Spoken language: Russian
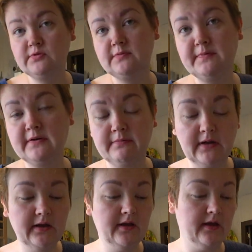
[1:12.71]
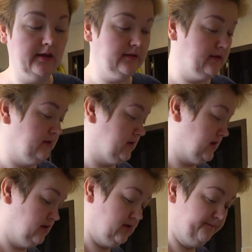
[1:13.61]
после похмелья это
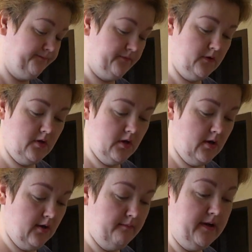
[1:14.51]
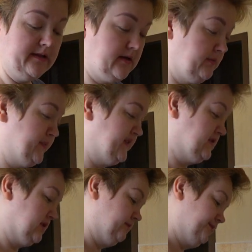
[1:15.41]
надо
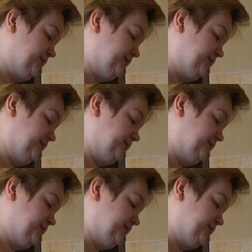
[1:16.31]
подкрепиться.